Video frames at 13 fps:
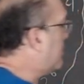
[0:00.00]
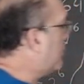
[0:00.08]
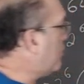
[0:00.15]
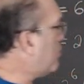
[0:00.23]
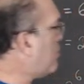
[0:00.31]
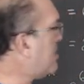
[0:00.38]

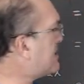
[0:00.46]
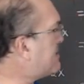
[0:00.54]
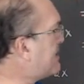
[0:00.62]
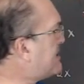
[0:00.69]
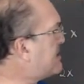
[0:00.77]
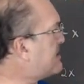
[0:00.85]
2
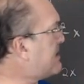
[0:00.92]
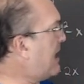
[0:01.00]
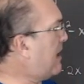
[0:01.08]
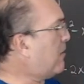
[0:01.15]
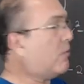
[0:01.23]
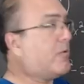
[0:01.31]
vezes
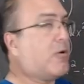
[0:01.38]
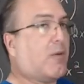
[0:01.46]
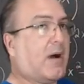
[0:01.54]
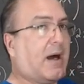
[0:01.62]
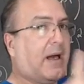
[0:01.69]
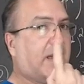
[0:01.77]
A. O
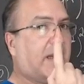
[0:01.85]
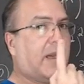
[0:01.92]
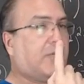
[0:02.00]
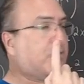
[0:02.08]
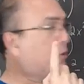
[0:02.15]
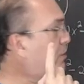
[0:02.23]
meu A
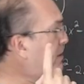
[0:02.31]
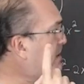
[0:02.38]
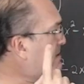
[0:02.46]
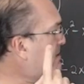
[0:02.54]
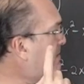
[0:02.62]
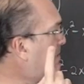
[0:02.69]
é
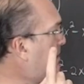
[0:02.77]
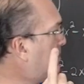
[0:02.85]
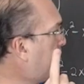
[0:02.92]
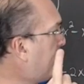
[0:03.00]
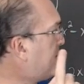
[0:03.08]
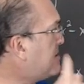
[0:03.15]
2.
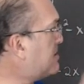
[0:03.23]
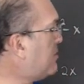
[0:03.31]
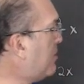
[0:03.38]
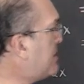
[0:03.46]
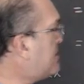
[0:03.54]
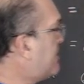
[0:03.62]
2 vezes
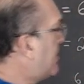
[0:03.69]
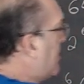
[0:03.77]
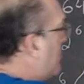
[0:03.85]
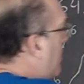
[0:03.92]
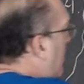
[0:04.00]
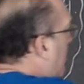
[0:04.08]
2 fica
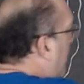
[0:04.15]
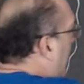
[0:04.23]
igual